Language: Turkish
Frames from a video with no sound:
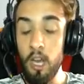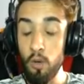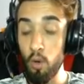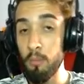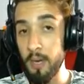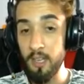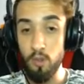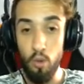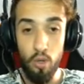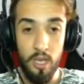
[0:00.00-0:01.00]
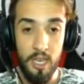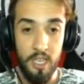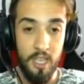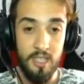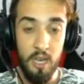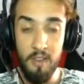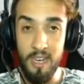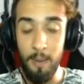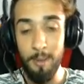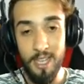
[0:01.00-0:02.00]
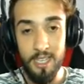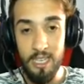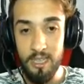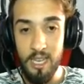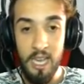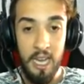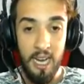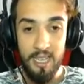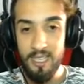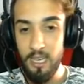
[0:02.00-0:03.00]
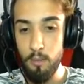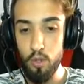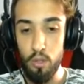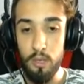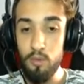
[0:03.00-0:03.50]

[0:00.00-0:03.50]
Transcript: yorumlarınızı okurken arkadaşlar ve kalp atarken de hatırlamış olurum.